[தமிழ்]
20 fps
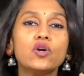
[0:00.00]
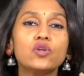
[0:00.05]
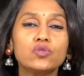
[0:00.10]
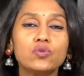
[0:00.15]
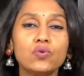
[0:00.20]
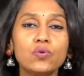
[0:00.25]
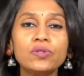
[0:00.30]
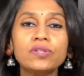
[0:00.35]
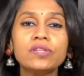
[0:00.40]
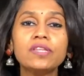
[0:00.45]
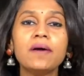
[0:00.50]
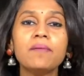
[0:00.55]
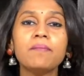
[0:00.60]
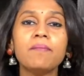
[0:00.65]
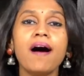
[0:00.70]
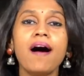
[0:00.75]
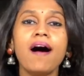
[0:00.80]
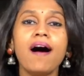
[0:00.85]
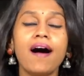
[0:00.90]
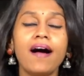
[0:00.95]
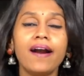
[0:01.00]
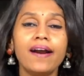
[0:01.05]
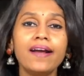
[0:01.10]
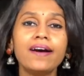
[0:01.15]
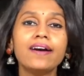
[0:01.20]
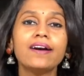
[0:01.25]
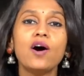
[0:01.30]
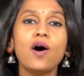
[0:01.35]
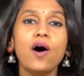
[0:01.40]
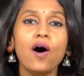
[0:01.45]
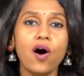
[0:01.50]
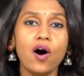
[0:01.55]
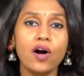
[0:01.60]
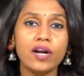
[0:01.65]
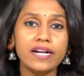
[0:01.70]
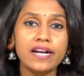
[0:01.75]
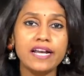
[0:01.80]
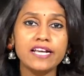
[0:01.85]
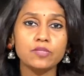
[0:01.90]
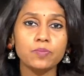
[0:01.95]
சுத்தமா அழகா
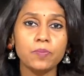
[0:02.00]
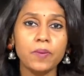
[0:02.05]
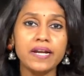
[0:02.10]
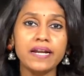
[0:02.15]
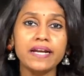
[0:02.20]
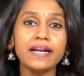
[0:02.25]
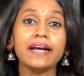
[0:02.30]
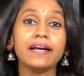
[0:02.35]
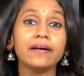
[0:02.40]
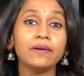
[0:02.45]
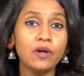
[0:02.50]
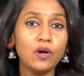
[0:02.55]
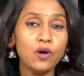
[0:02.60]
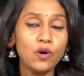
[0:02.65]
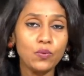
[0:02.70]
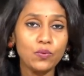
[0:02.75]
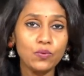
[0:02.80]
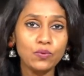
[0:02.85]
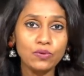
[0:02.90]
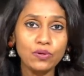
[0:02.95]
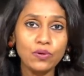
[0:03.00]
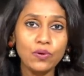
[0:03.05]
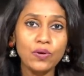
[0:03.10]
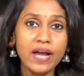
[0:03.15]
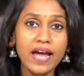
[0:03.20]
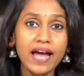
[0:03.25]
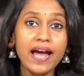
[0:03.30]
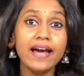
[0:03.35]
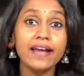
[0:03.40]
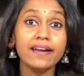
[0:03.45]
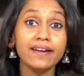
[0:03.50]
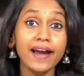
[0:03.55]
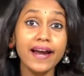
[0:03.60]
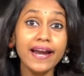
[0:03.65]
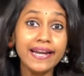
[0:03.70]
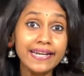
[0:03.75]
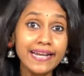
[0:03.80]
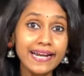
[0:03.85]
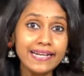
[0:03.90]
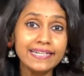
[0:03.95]
ஆர்கனைஸ் பண்ணுங்க உங்களோட
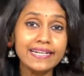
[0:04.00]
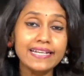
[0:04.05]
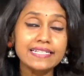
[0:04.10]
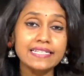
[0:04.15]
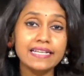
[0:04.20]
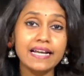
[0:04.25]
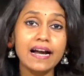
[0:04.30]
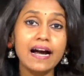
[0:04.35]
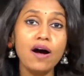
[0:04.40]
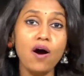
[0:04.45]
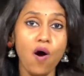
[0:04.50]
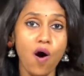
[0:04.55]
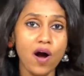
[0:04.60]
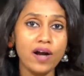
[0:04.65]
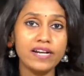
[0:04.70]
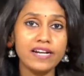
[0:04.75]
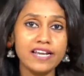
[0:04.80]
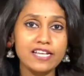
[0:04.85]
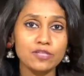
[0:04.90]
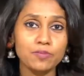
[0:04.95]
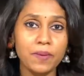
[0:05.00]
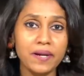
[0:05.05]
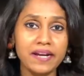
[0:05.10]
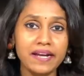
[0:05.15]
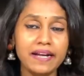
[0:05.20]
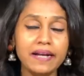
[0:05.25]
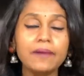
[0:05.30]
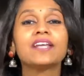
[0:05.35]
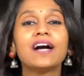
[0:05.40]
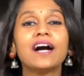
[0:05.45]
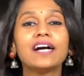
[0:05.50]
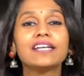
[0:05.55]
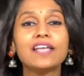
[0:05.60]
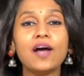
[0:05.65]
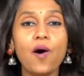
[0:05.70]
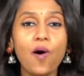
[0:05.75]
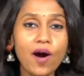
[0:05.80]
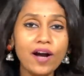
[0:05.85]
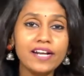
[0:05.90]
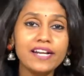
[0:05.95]
ரைட்டிங் டெஸ்க ஆர்கனைஸ் பண்ணுங்க அதை
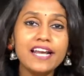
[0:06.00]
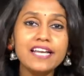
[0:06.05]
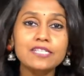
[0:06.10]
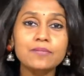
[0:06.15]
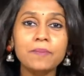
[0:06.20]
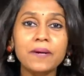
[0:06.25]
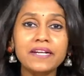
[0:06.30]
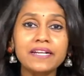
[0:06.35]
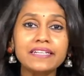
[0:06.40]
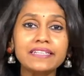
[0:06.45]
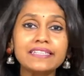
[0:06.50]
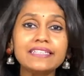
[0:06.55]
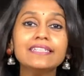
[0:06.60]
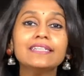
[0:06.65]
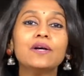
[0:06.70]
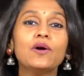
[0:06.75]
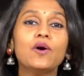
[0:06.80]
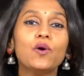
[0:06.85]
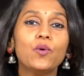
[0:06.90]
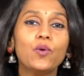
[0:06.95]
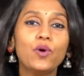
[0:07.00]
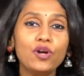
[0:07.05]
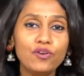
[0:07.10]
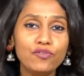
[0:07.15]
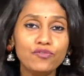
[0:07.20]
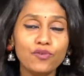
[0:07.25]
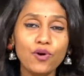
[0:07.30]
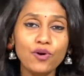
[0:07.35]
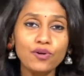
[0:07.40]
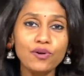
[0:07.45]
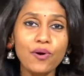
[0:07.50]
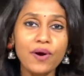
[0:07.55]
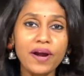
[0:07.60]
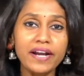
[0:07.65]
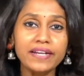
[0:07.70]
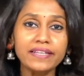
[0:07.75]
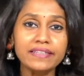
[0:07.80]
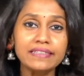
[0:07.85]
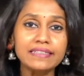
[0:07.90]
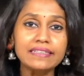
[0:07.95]
ஆர்கனைஸ் பண்ணிட்டு ஒரு போட்டோ
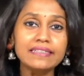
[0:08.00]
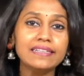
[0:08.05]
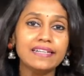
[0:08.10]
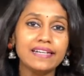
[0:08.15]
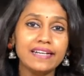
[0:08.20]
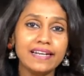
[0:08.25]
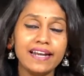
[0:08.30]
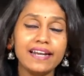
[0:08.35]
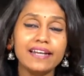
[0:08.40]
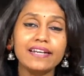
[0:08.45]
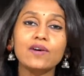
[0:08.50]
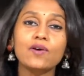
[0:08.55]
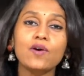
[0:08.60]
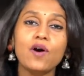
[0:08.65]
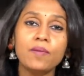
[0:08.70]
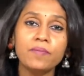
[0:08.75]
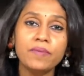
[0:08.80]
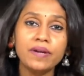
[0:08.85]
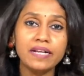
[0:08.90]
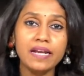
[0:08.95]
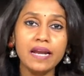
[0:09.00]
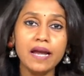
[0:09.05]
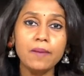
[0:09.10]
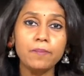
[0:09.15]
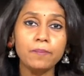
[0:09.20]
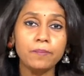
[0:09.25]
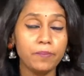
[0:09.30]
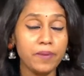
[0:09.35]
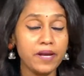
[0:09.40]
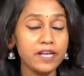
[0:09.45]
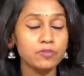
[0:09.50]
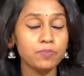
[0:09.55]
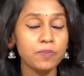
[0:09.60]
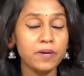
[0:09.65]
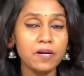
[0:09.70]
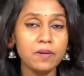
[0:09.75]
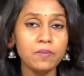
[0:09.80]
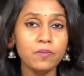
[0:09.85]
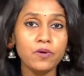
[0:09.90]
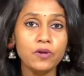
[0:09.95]
எடுத்து எனக்கு காமெண்ட்ல பேஸ்
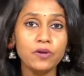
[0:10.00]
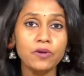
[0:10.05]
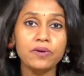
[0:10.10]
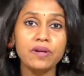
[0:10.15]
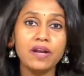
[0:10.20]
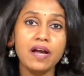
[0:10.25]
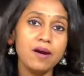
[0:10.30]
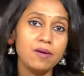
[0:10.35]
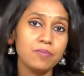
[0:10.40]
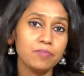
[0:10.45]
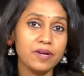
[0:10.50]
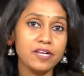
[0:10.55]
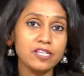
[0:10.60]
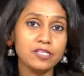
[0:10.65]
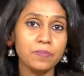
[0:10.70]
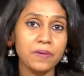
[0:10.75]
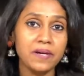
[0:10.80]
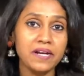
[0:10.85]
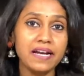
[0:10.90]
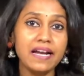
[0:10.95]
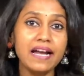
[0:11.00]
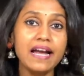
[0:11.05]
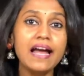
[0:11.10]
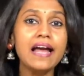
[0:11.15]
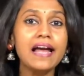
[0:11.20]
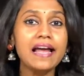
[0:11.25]
பண்ண முடியும்னா பேஸ் பண்ணுங்க